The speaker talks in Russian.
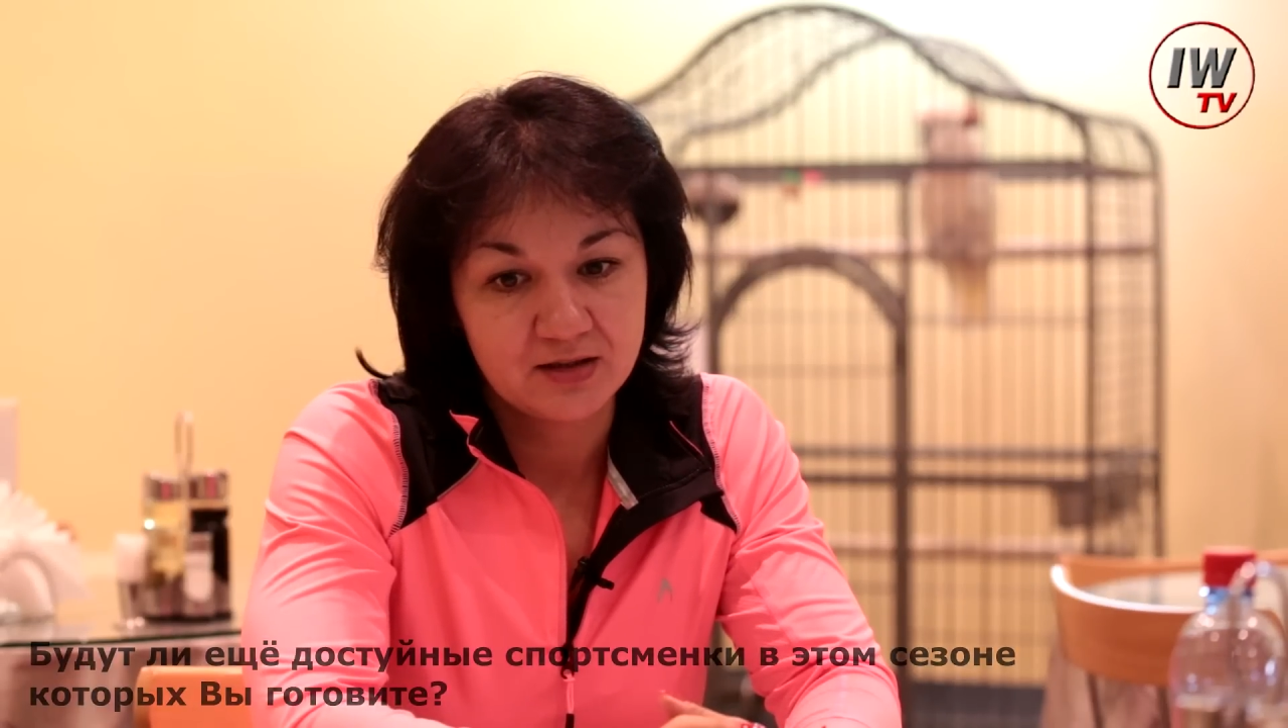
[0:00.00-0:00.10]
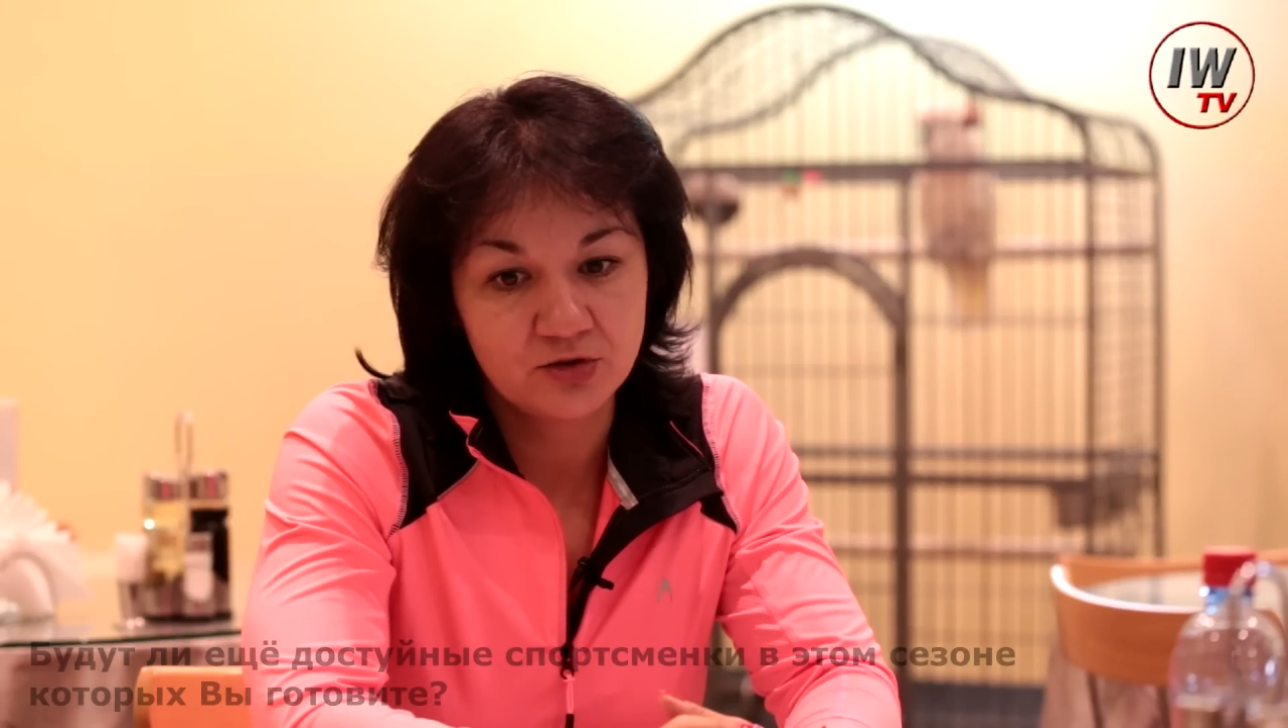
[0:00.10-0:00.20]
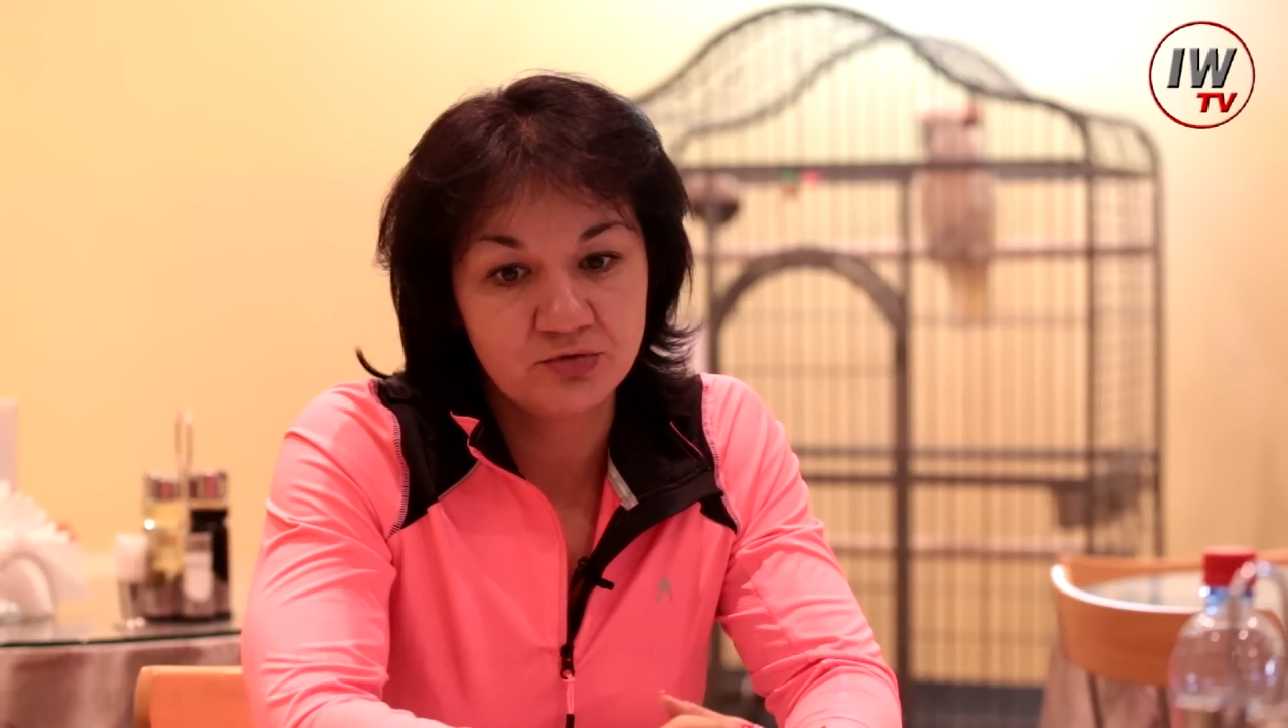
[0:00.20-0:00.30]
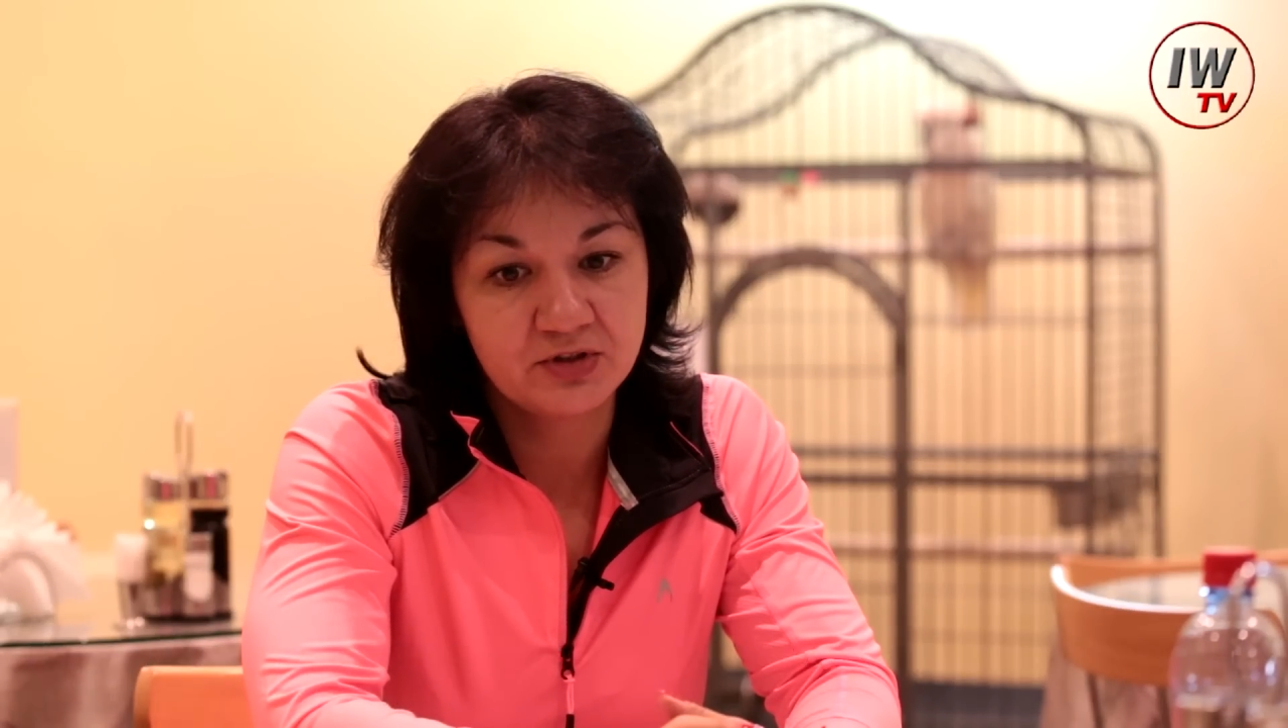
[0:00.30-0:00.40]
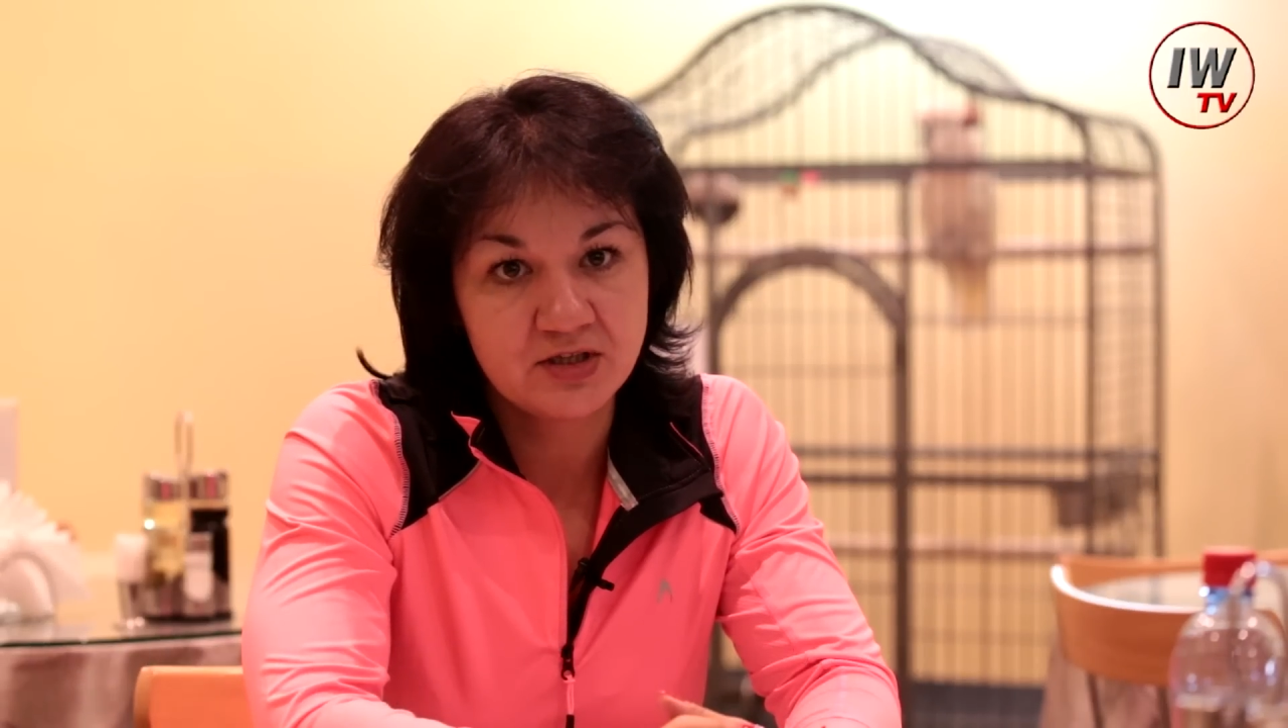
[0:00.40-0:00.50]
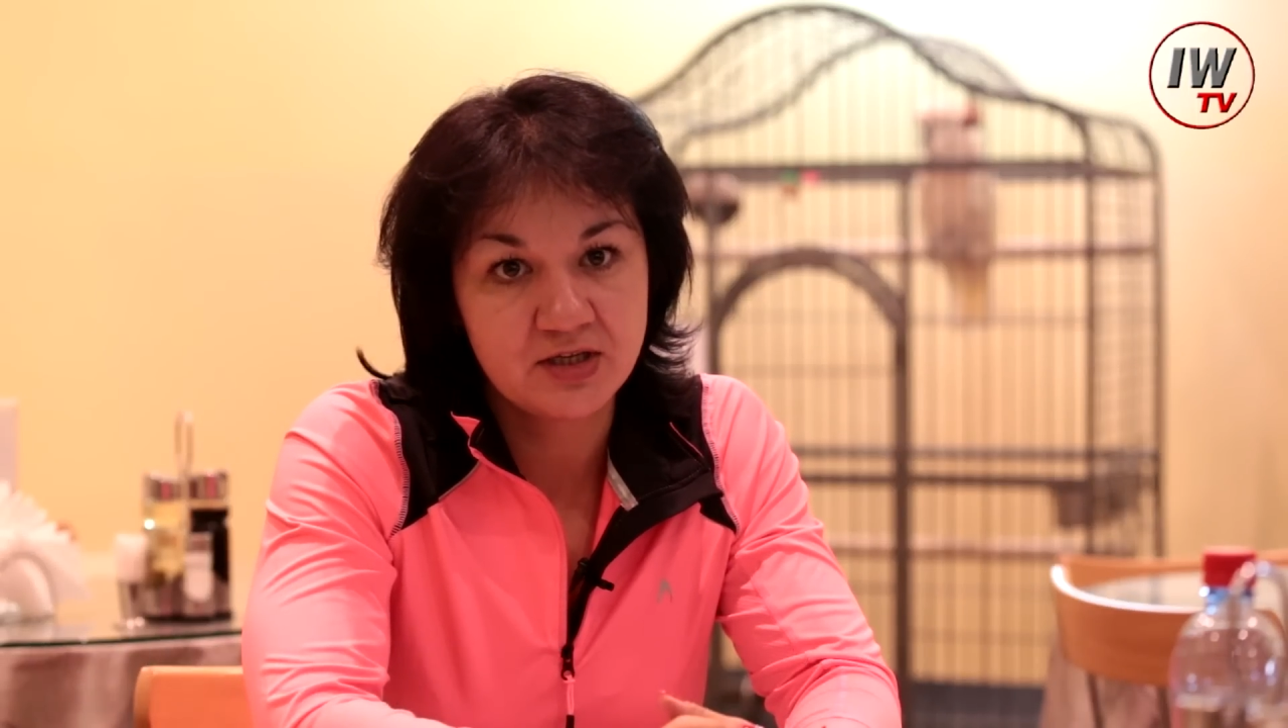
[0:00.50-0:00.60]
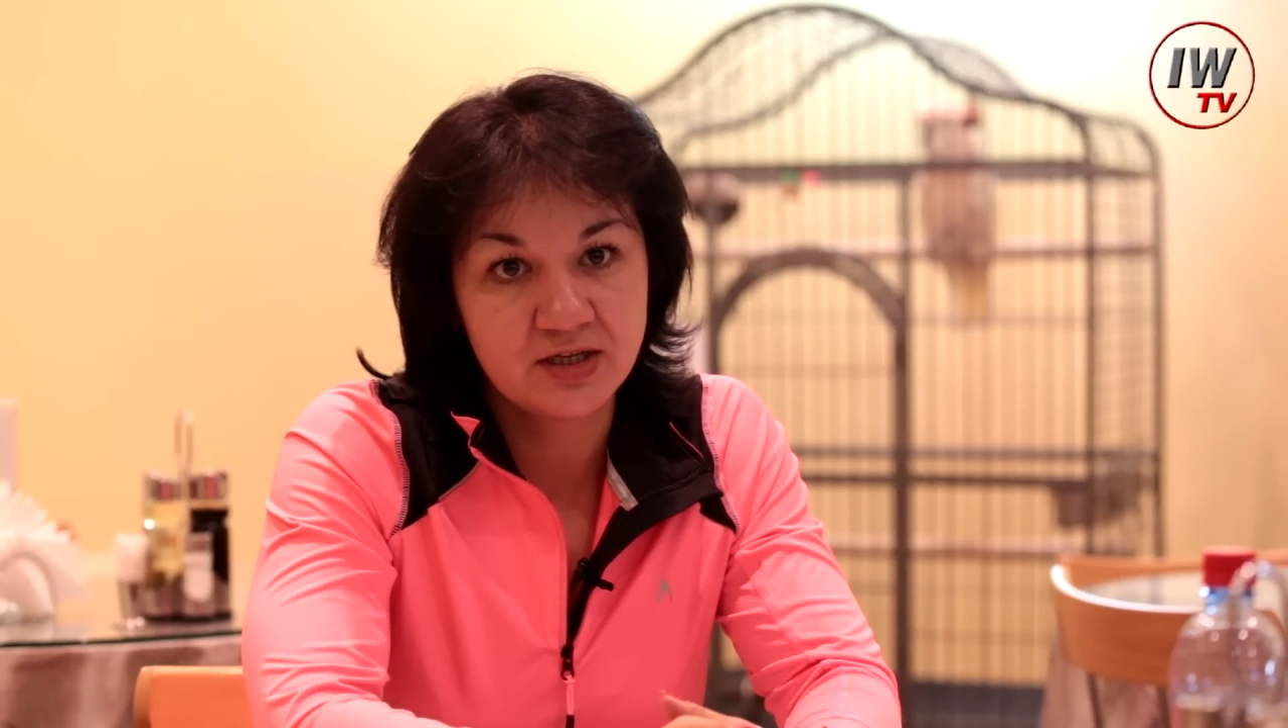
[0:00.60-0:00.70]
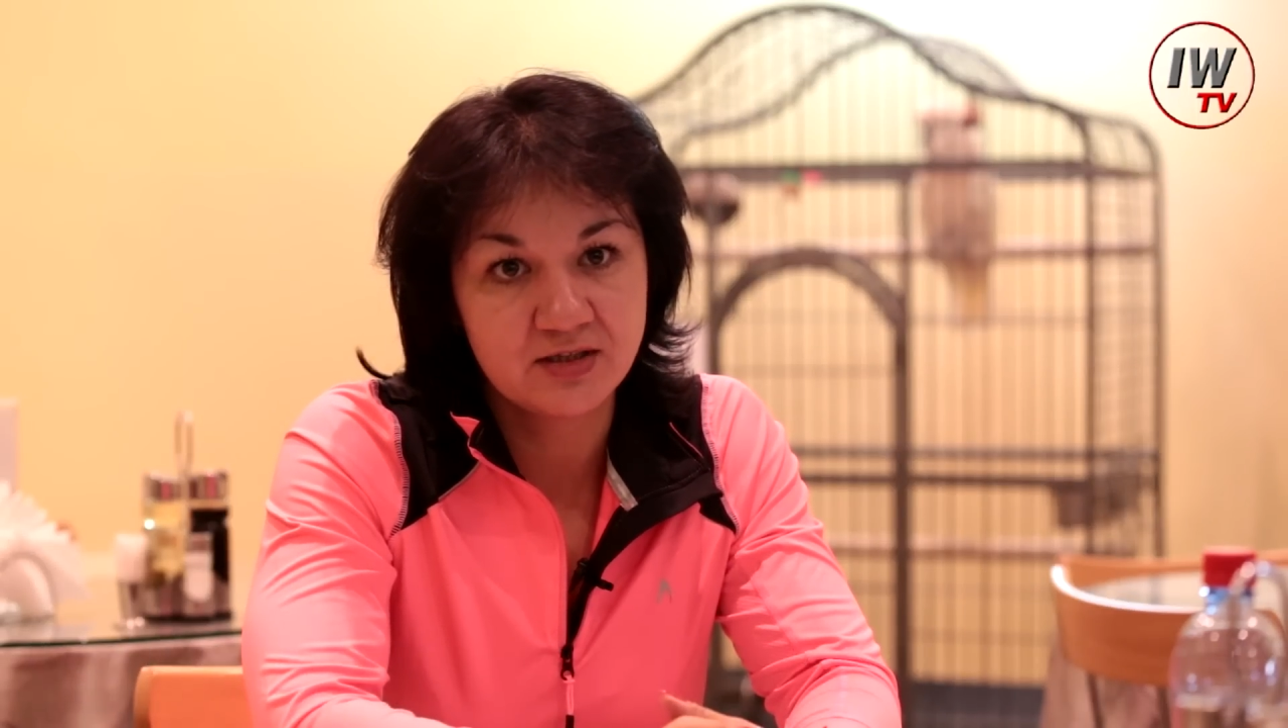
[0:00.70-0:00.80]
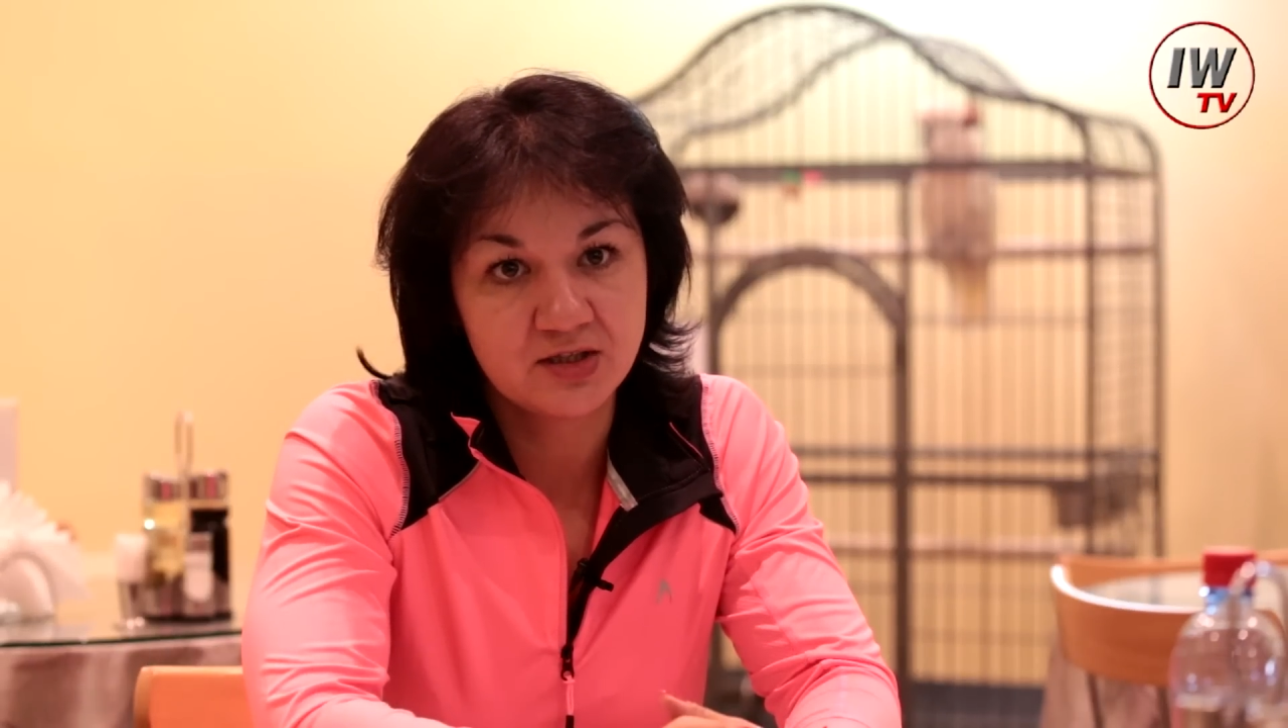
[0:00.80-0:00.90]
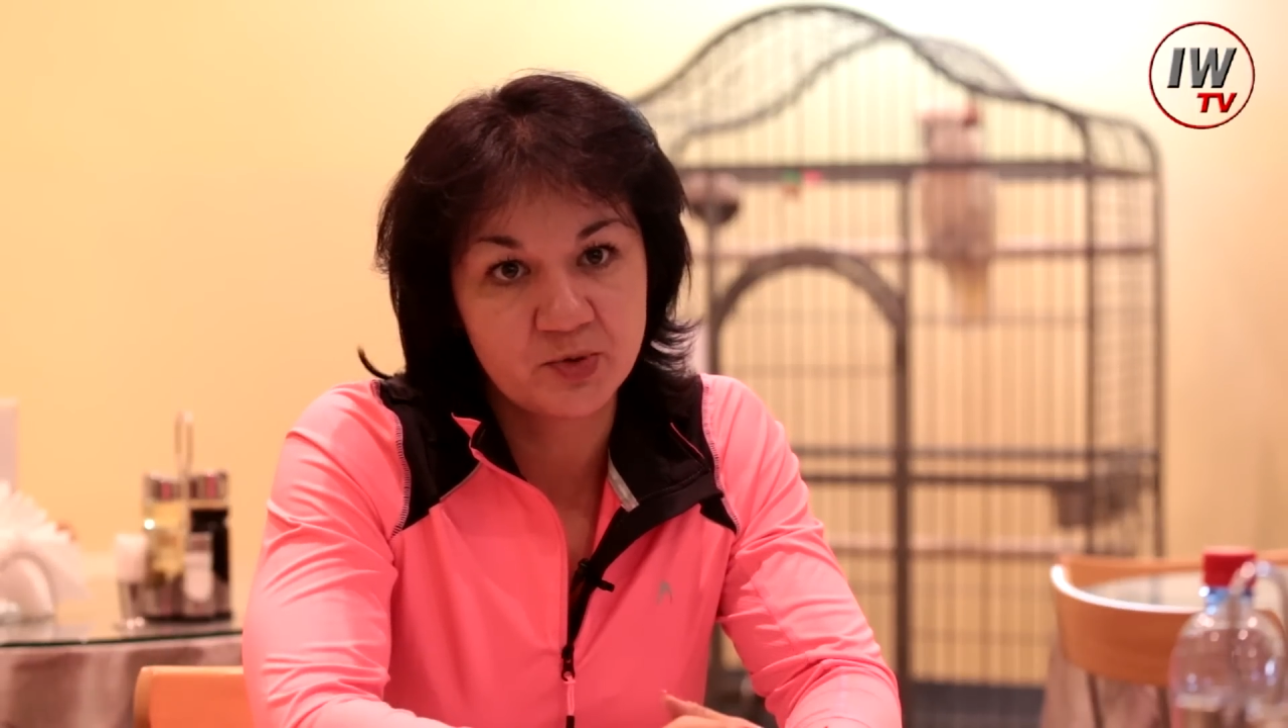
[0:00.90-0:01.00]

новая интересная